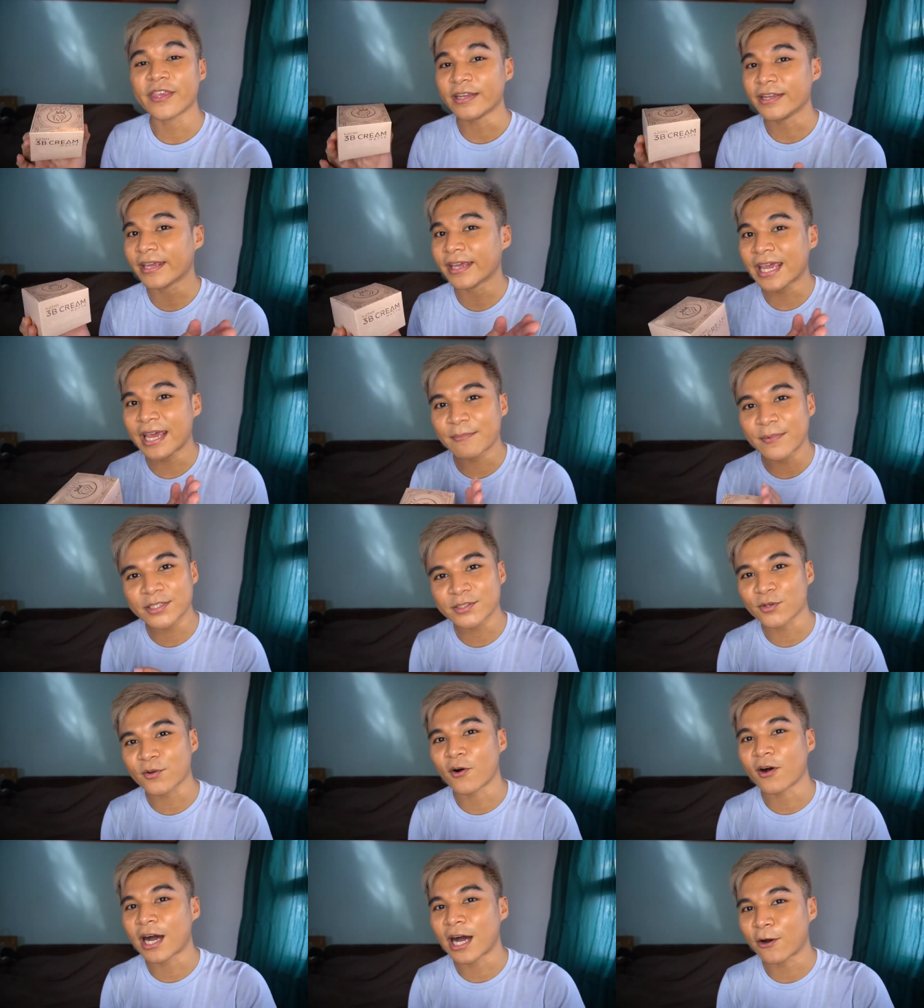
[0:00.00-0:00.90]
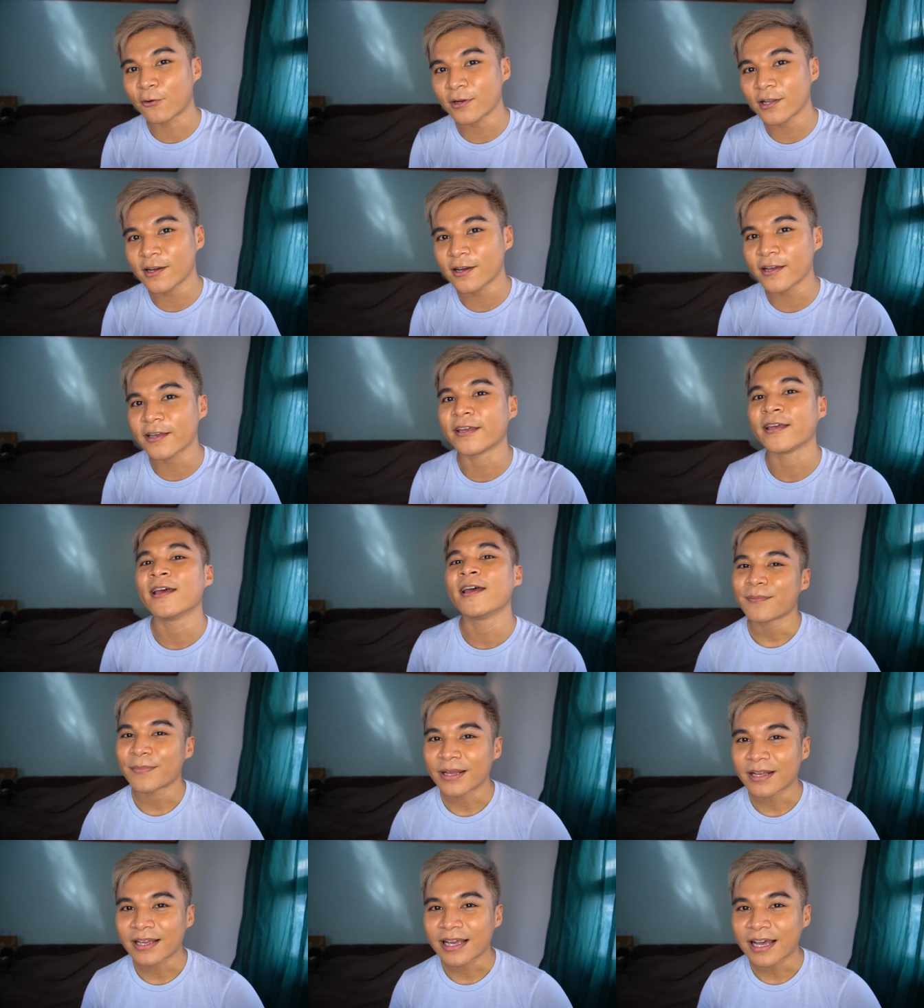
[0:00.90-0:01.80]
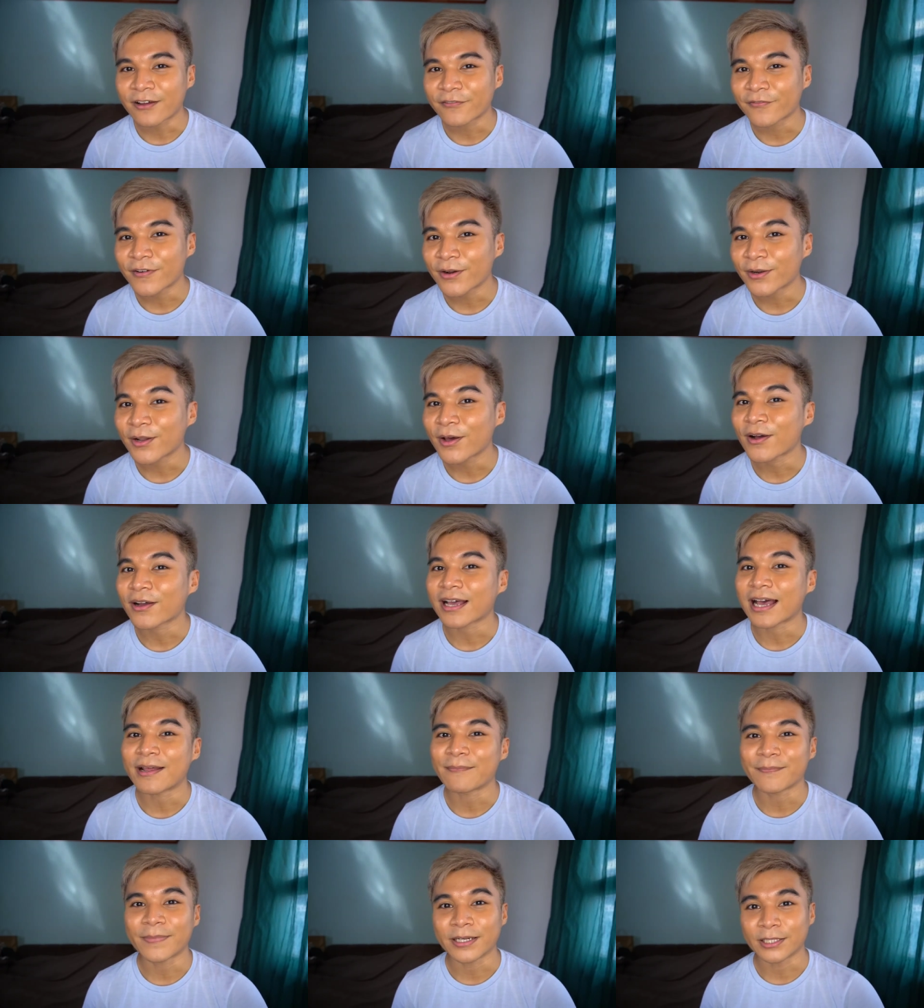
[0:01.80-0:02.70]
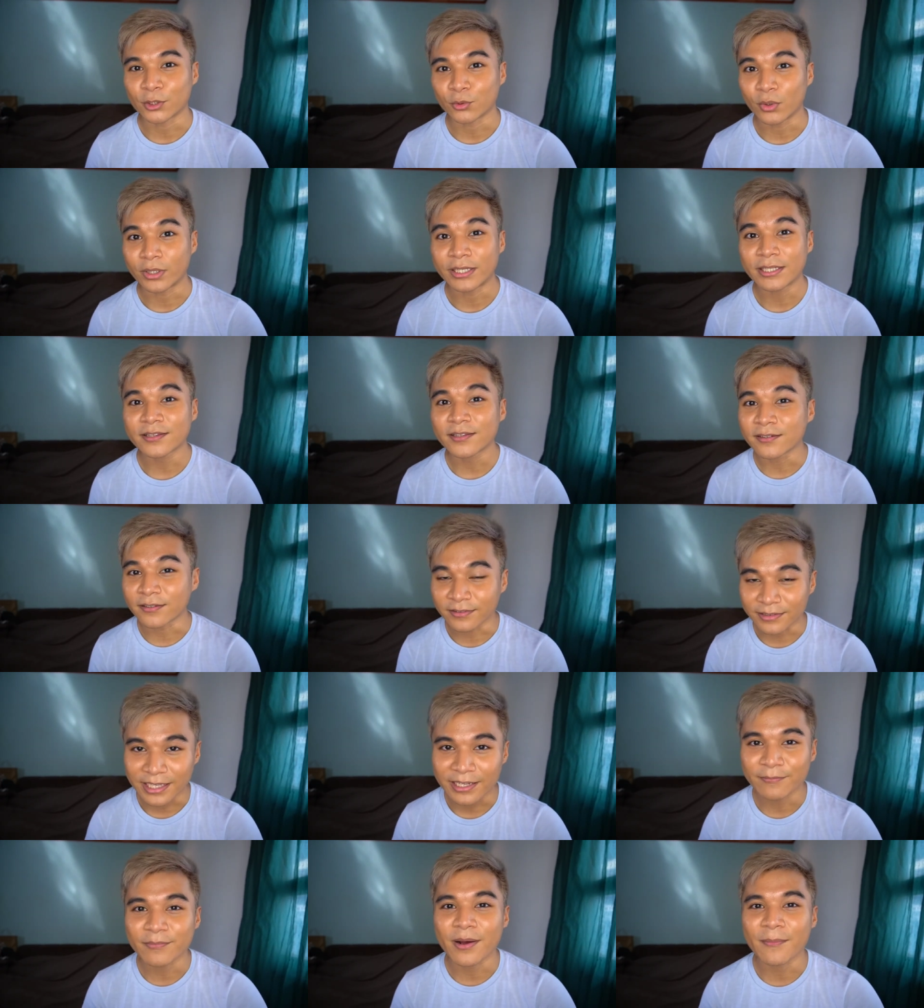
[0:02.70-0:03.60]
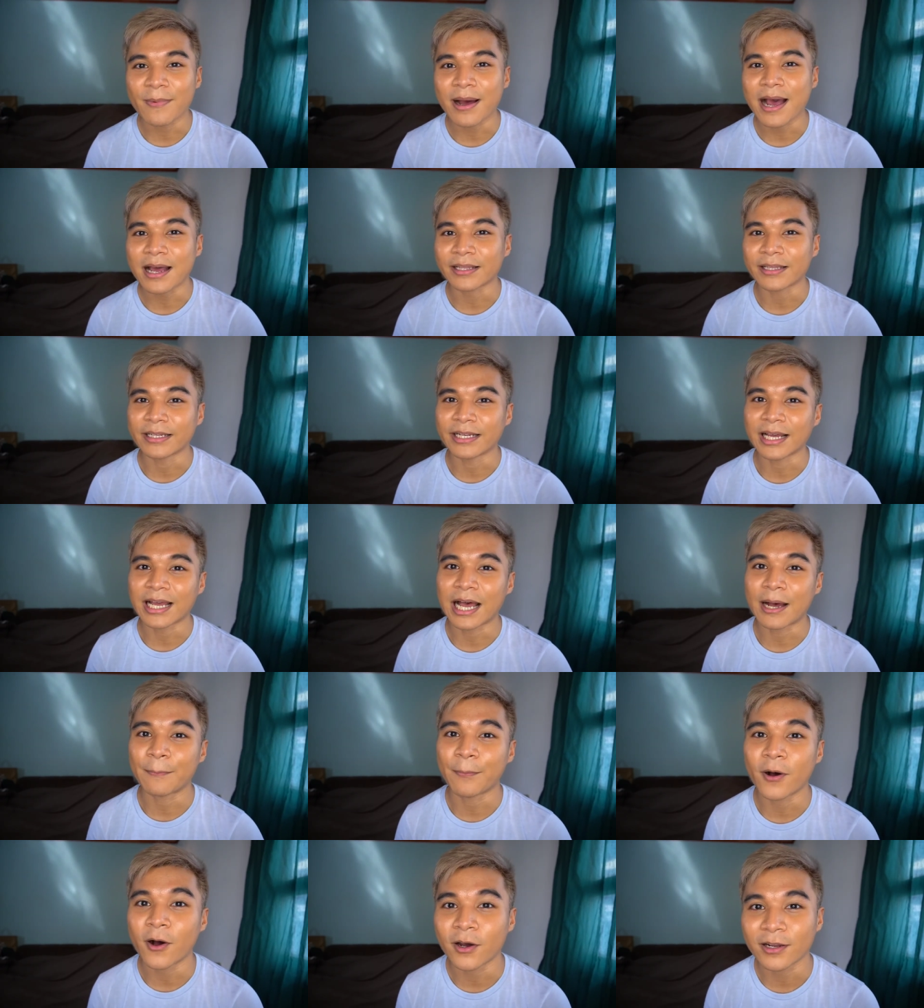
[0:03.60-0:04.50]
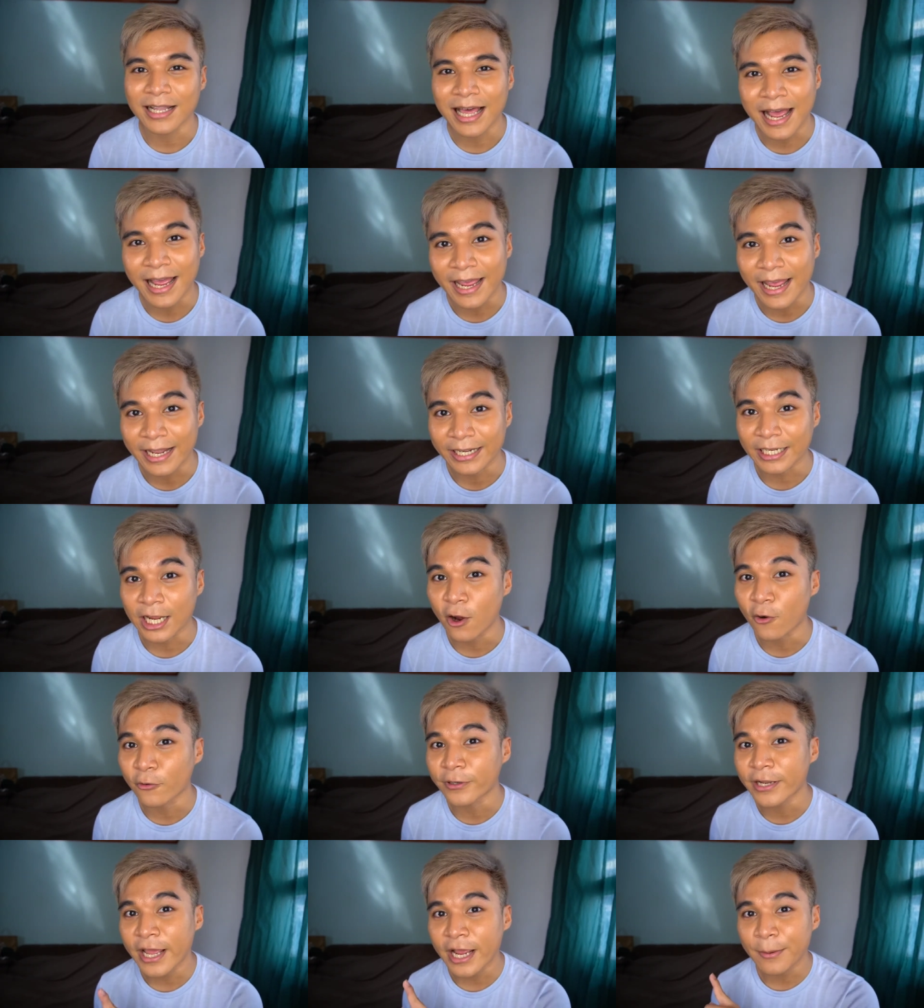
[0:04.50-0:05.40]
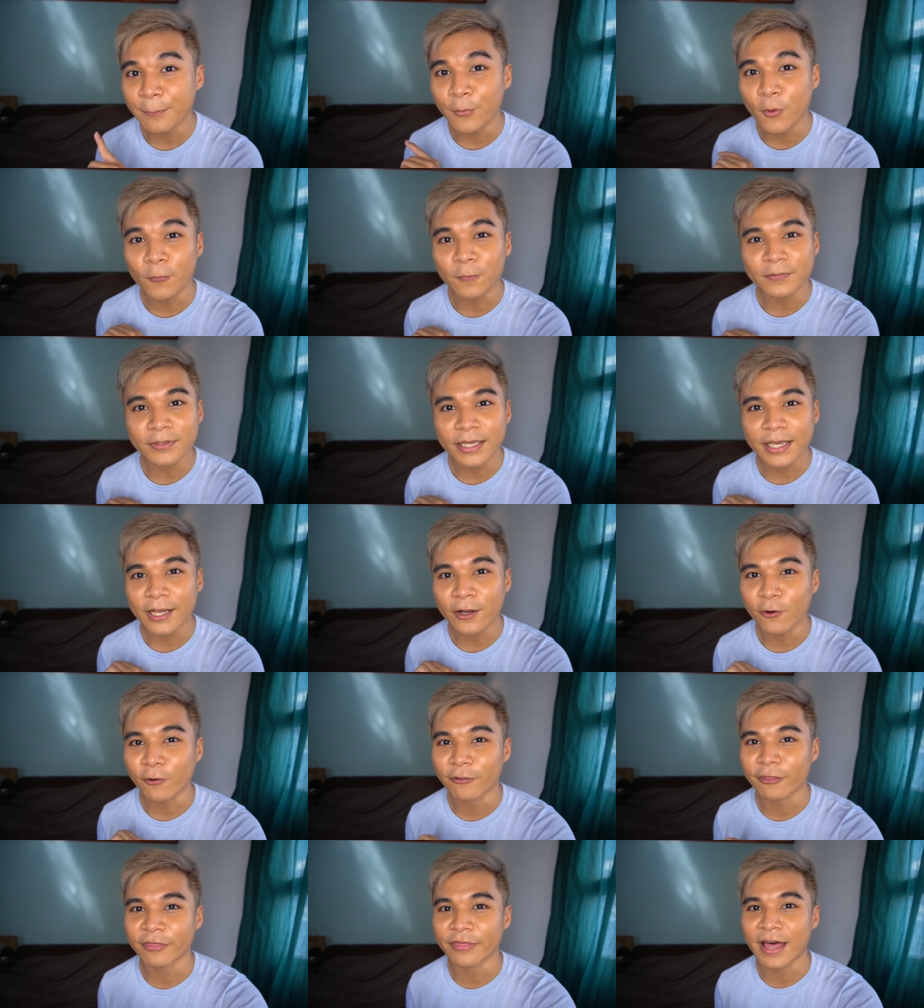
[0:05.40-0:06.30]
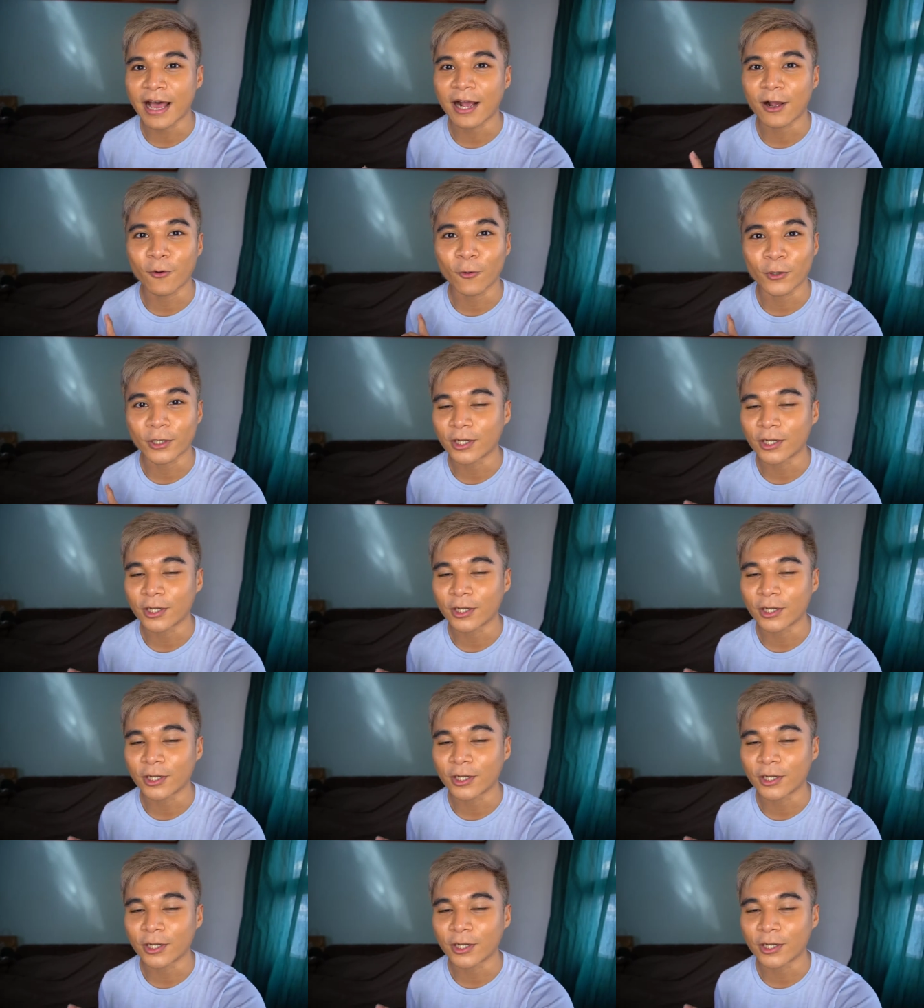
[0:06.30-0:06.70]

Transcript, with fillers: สีที่เข้มที่สุดของเขาเลยเป็นการเฝ้ารอการเปิดตัวที่ตื่นเต้นมากๆเลยนะครับพอไลน์แอดเขาเด้งปุ๊บเต้กดสั่งก